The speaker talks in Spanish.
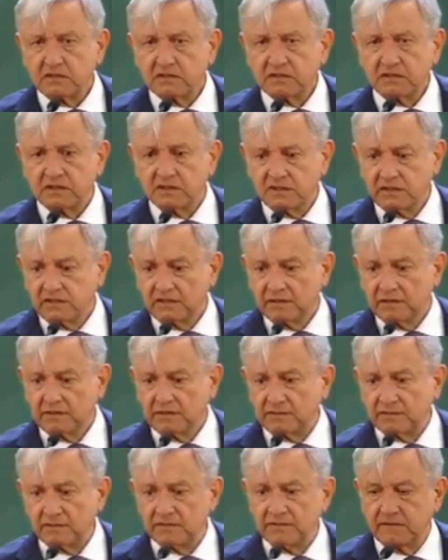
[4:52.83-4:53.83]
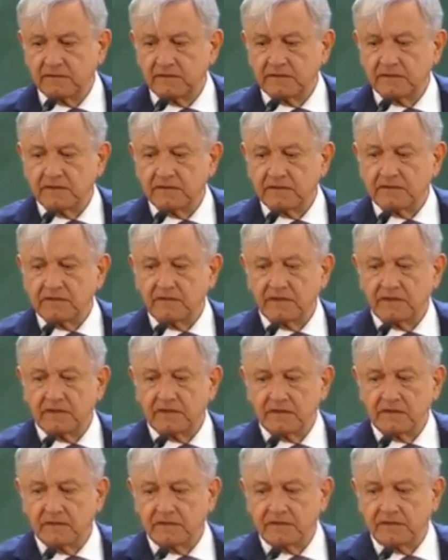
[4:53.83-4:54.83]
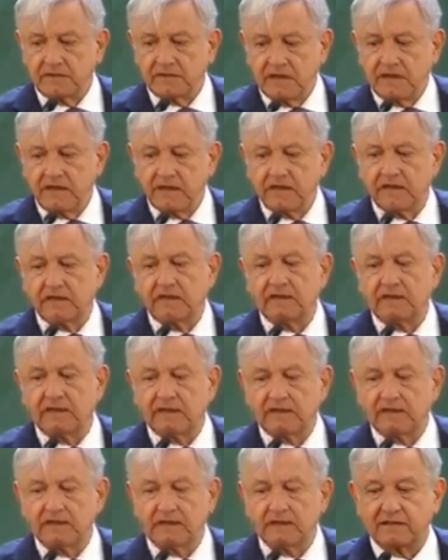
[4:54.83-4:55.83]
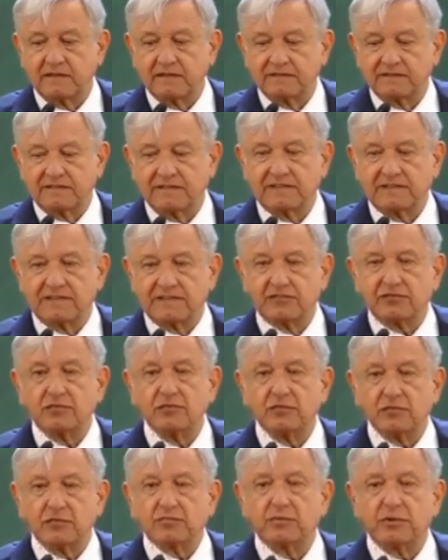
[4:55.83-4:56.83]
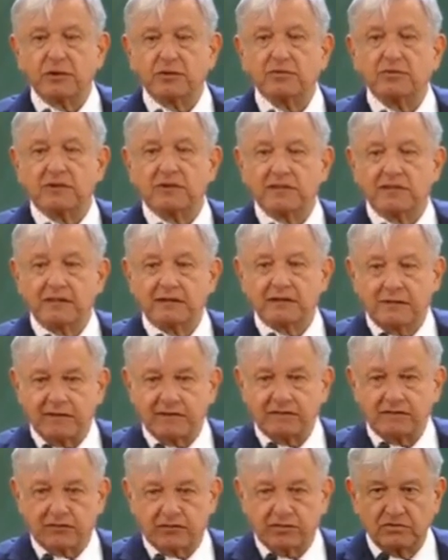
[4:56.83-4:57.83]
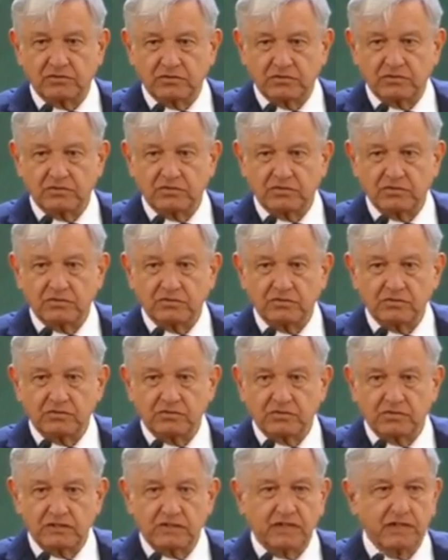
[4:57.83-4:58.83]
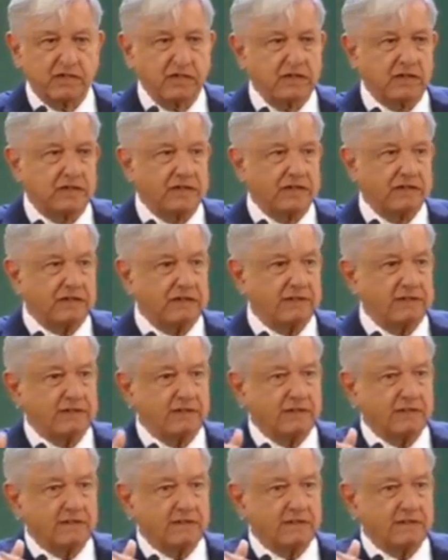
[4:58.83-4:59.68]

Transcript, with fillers: Y ya se resolvió el problema del abasto, eh,